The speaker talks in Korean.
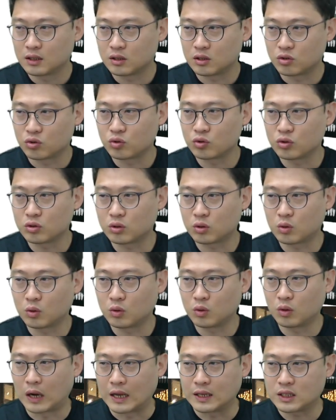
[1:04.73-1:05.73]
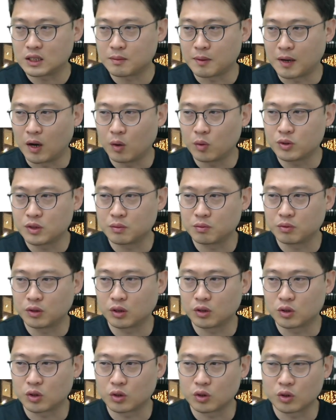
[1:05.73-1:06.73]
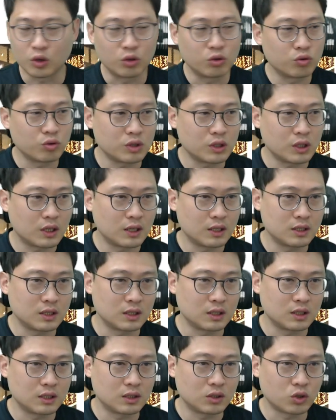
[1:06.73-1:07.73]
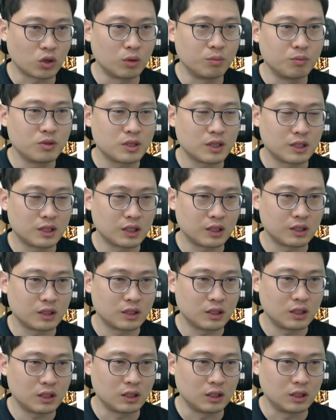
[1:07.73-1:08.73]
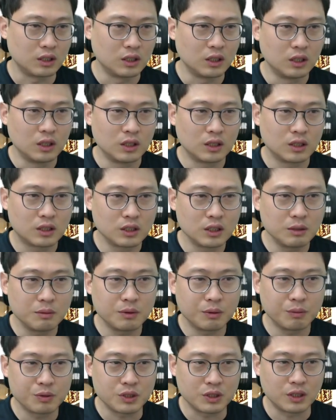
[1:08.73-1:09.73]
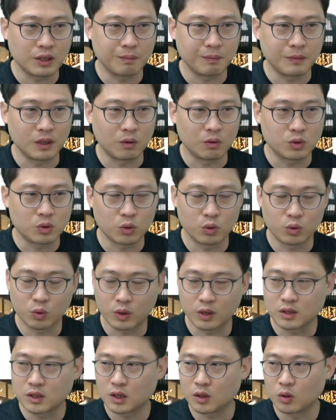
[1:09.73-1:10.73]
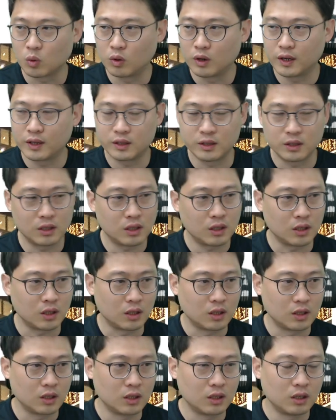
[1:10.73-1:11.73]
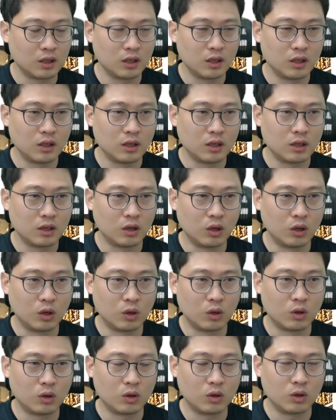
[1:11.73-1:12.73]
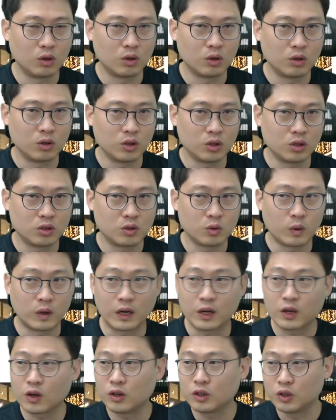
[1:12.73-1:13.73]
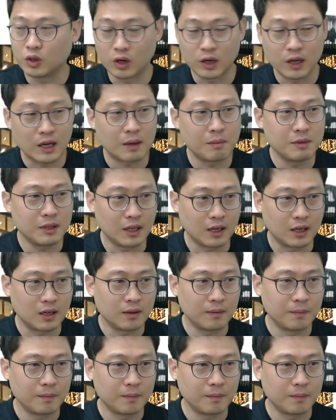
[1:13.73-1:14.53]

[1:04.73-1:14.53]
중국도 아침 9시부터 저녁 12시까지 젊은 사장들이 끊임없이 일합니다. 저도 굉장히 놀랐는데 어, 환경은 열악합니다.